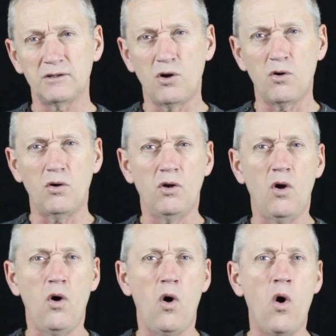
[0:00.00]
Donc,
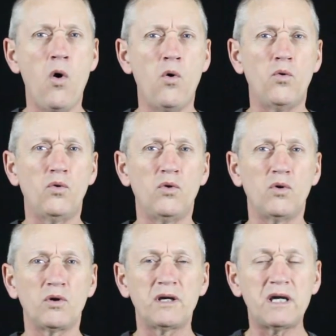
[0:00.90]
on
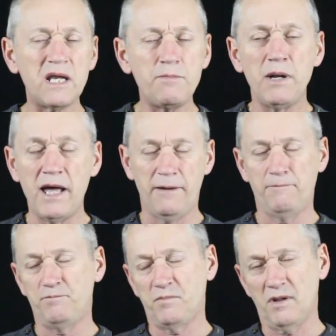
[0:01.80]

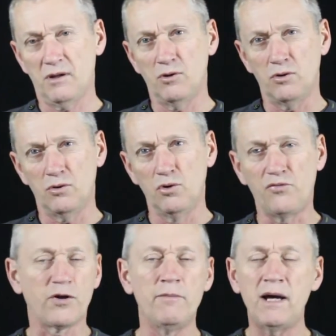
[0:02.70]
criblait
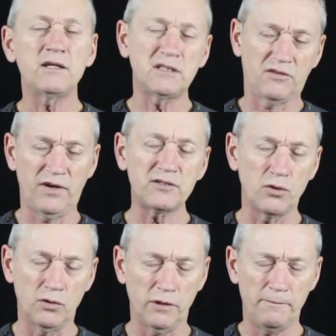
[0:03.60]
l'offrement de cette
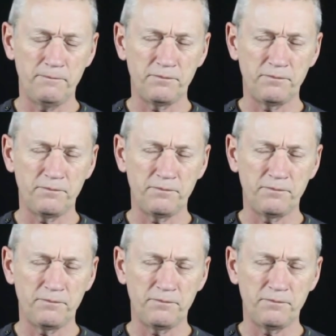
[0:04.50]
façon-là.